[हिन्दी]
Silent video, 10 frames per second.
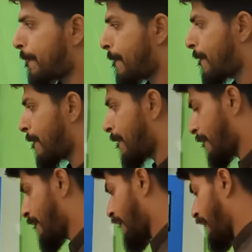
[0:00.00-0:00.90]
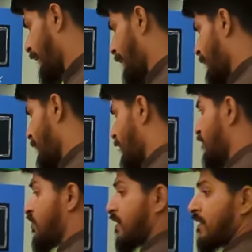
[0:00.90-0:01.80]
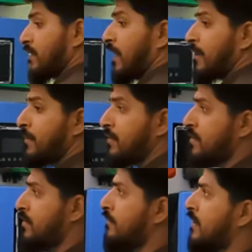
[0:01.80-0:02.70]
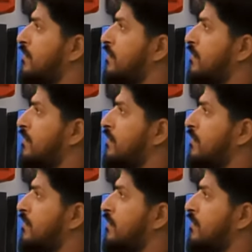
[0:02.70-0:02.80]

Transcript: आप आई पी सिक्सटी फाइव के बारे में कुछ बता रहे थे मॉडल सिक्सटी